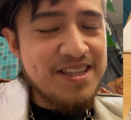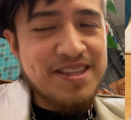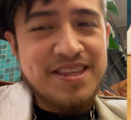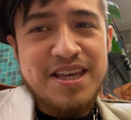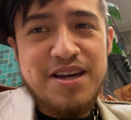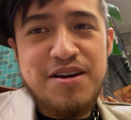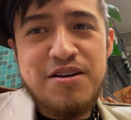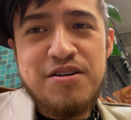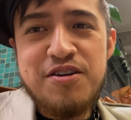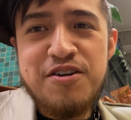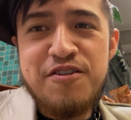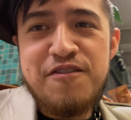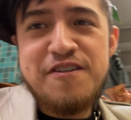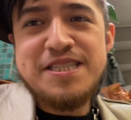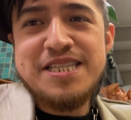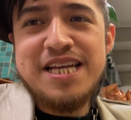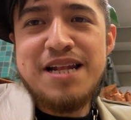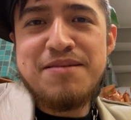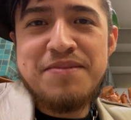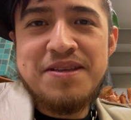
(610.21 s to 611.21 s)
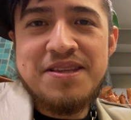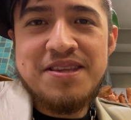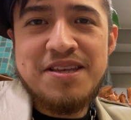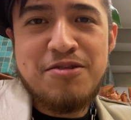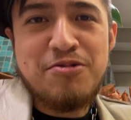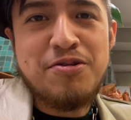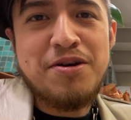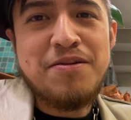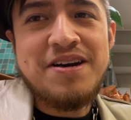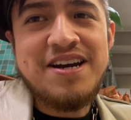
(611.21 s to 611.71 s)
Tengo oficialmente
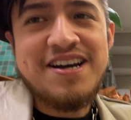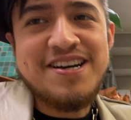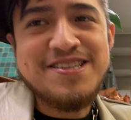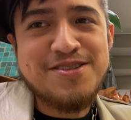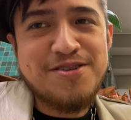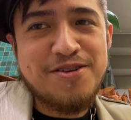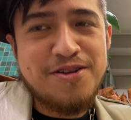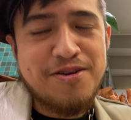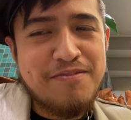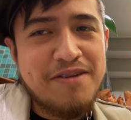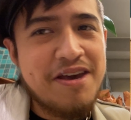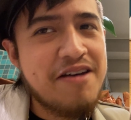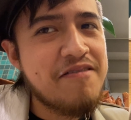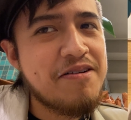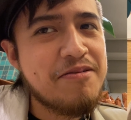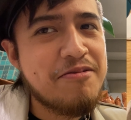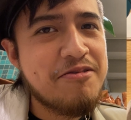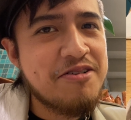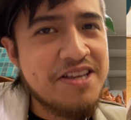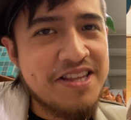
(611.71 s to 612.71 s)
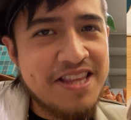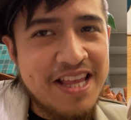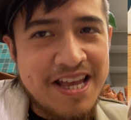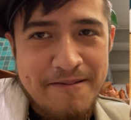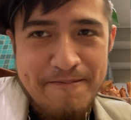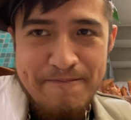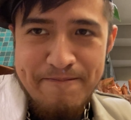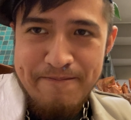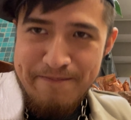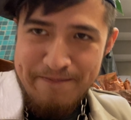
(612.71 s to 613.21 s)
nueva gastronomía favorita
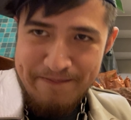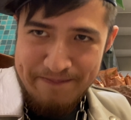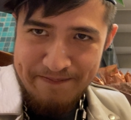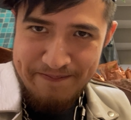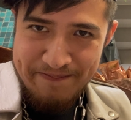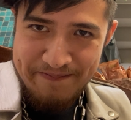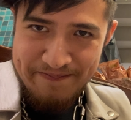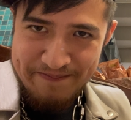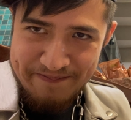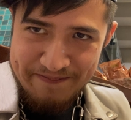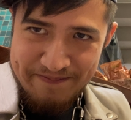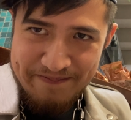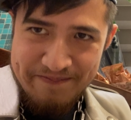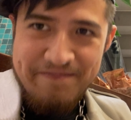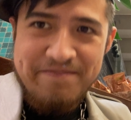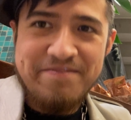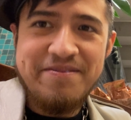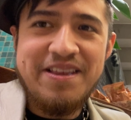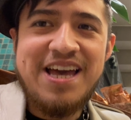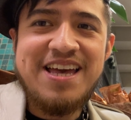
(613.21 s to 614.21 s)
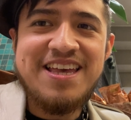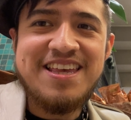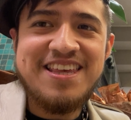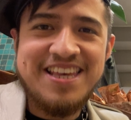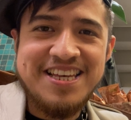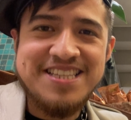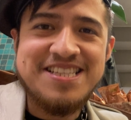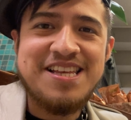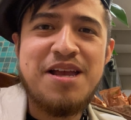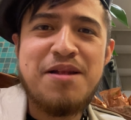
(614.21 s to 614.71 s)

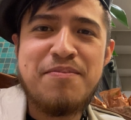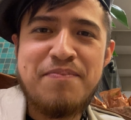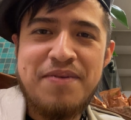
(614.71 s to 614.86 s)
y es la del